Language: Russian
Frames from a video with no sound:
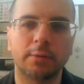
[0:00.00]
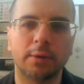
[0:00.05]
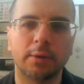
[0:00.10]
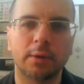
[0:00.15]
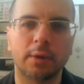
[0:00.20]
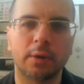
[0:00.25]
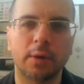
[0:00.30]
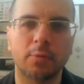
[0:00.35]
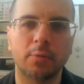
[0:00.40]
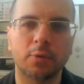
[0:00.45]

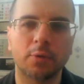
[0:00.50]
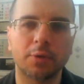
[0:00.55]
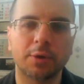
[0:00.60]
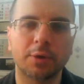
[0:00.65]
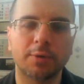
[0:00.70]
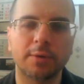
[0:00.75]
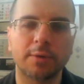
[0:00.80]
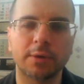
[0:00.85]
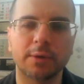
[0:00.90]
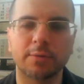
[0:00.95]
Это
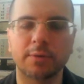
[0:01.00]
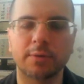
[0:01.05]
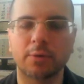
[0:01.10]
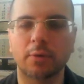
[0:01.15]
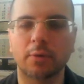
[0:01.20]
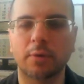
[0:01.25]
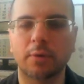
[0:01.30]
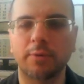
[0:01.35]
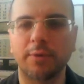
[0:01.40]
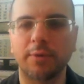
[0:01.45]
рабочие визы
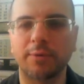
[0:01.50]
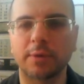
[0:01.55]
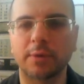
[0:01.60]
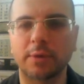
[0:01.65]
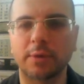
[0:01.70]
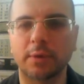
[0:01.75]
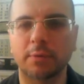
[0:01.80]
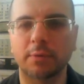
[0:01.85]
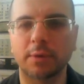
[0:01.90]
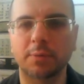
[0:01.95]

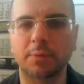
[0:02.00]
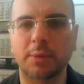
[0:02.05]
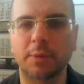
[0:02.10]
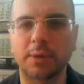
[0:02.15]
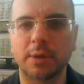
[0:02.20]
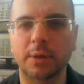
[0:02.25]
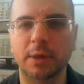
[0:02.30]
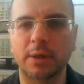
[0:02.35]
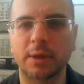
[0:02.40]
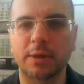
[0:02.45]
высококвалифицированных
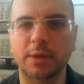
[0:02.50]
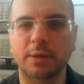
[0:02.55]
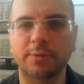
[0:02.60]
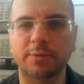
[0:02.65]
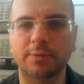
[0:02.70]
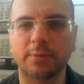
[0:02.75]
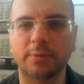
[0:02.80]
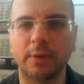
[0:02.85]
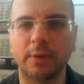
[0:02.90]
специалистов.